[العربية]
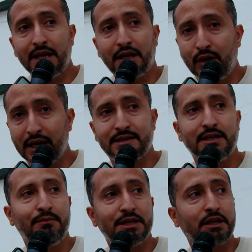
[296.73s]
نحكيو على
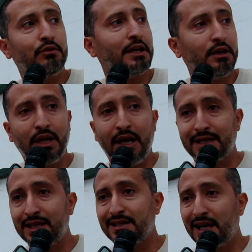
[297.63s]
الرصيد البشري ونحكيو على
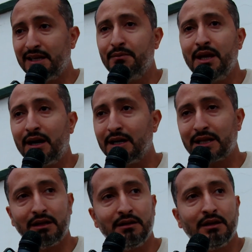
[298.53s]
اخطاء تحكيميه قاتله